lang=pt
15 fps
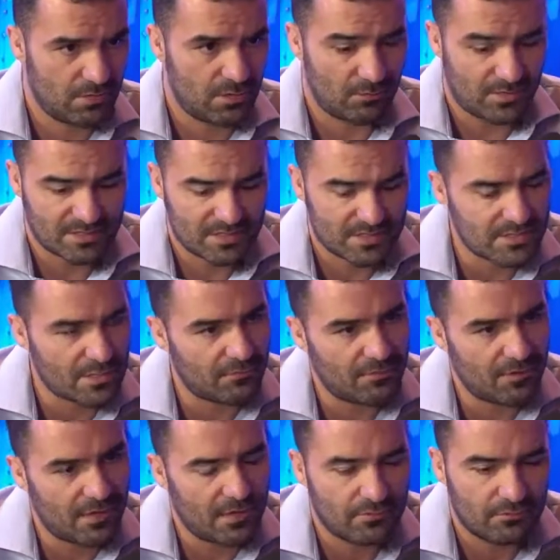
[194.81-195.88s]
Era uma
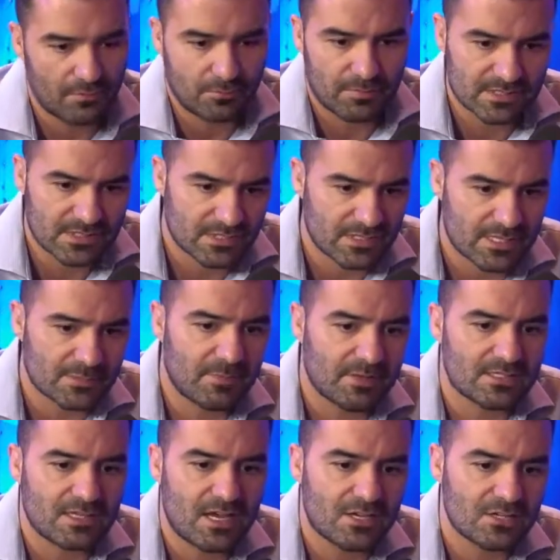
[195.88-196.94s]
sexta-feira, vamos pesquisar as
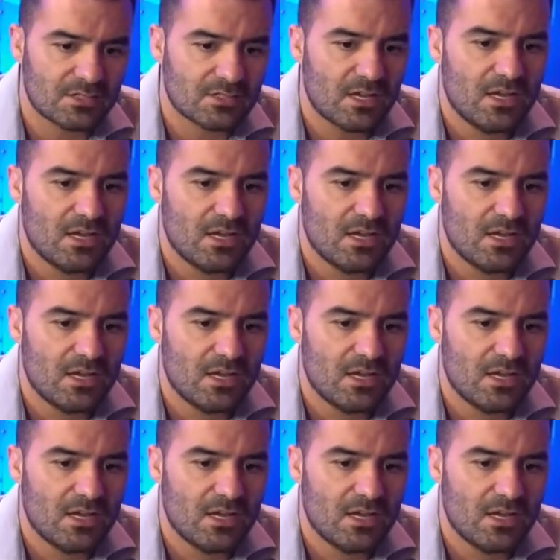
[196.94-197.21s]
passagens.